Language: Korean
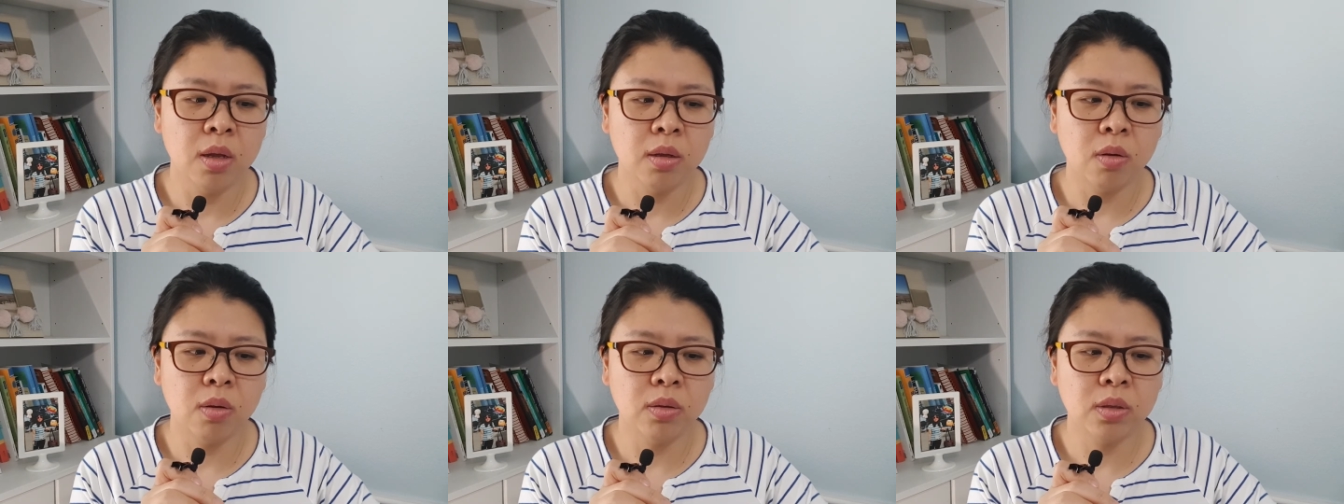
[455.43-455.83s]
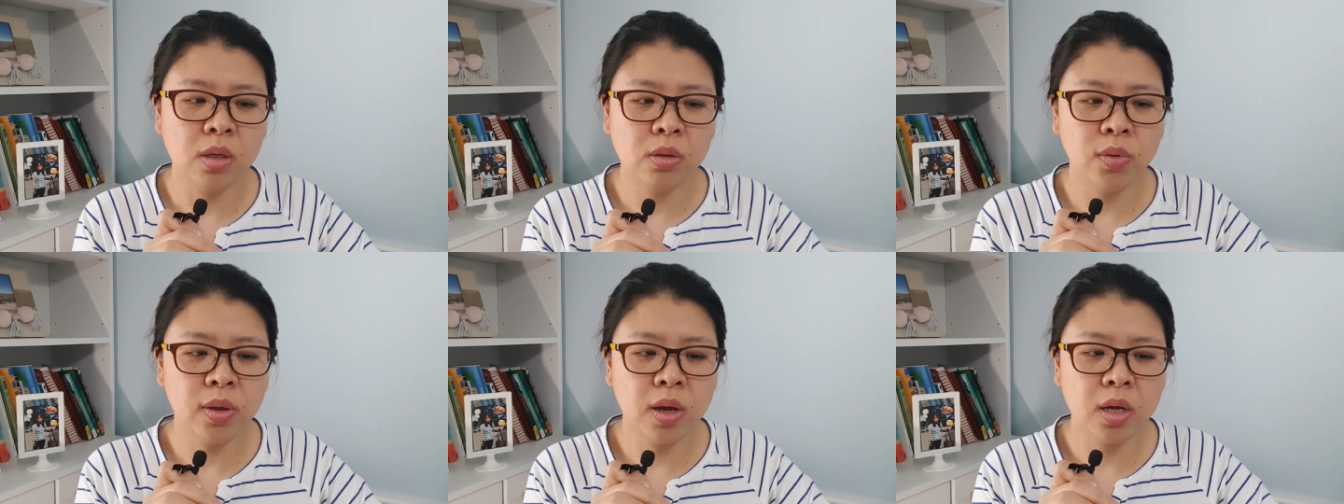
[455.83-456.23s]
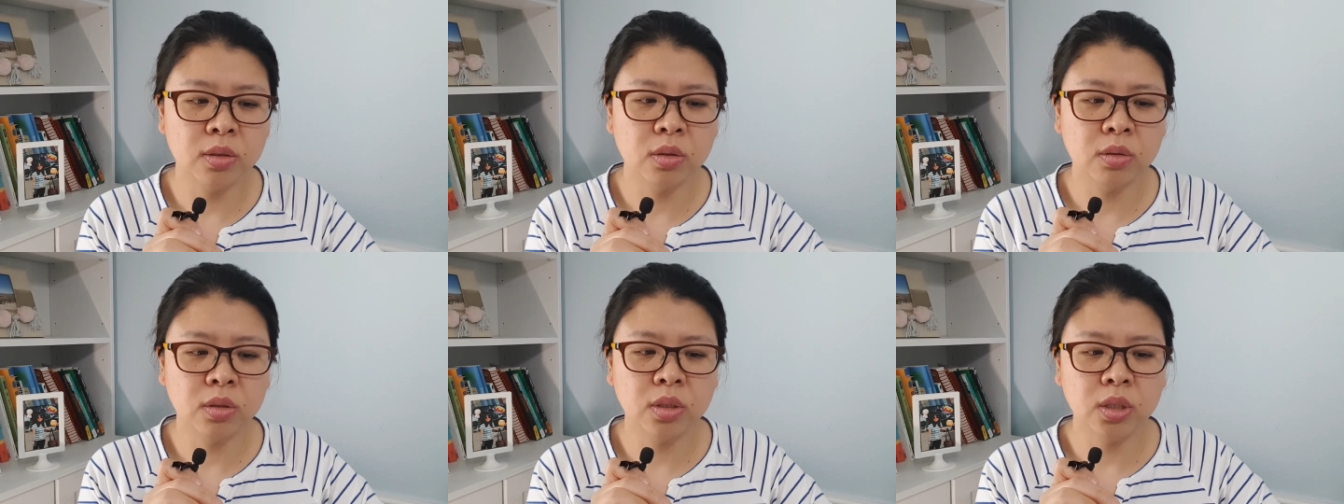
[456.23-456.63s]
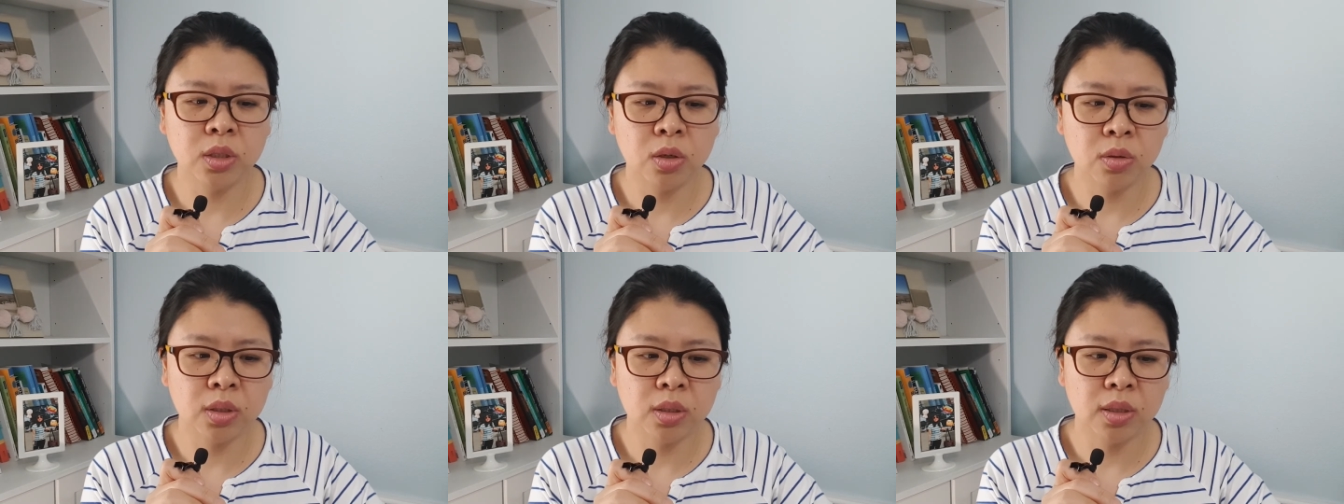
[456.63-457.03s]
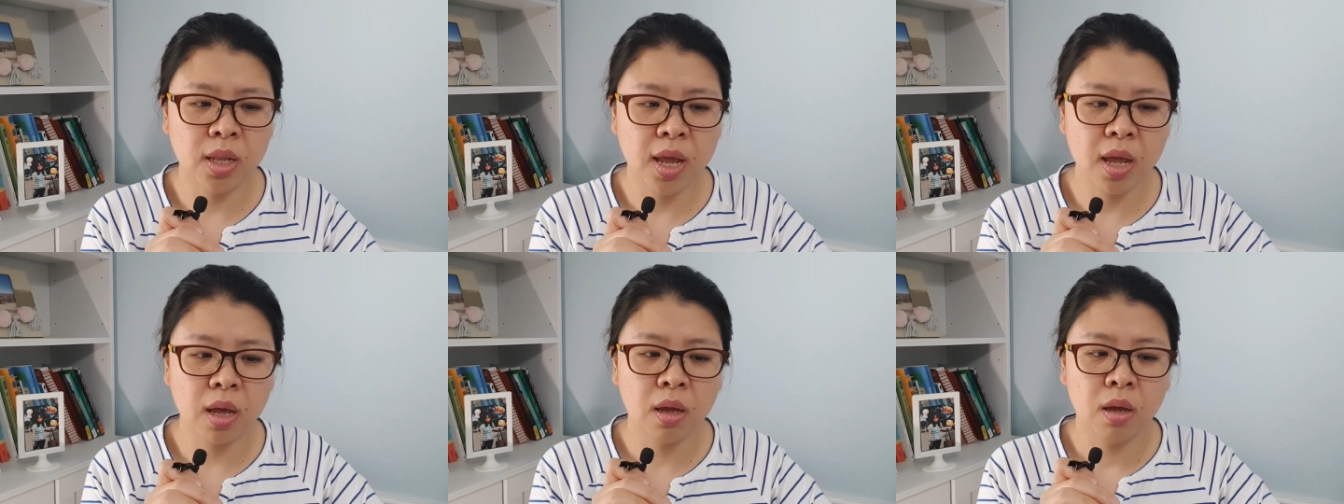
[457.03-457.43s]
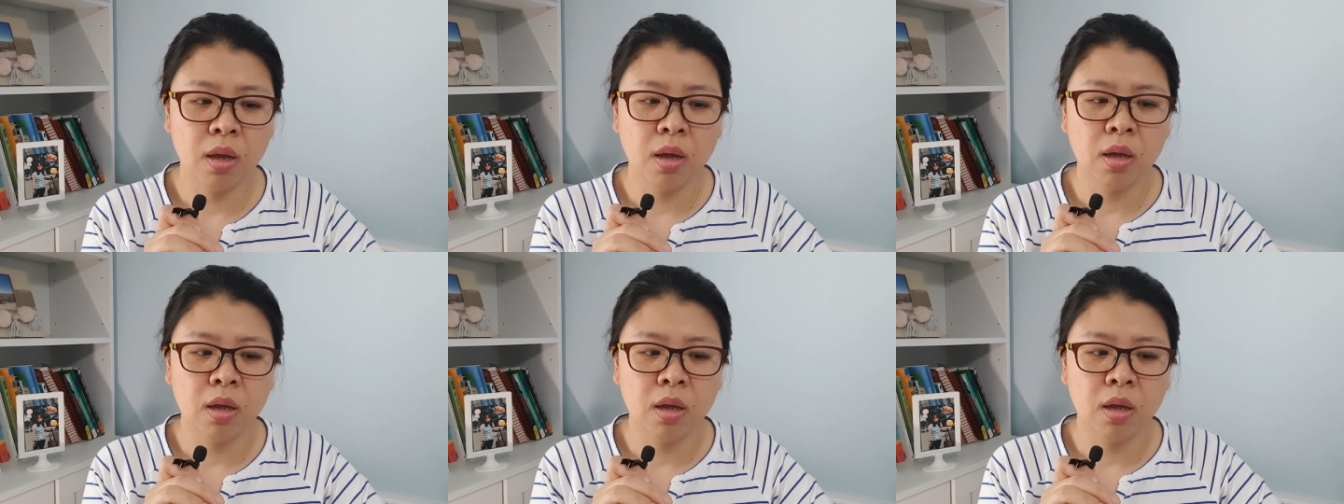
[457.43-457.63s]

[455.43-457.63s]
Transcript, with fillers: 어 디그리 과정은 2년인데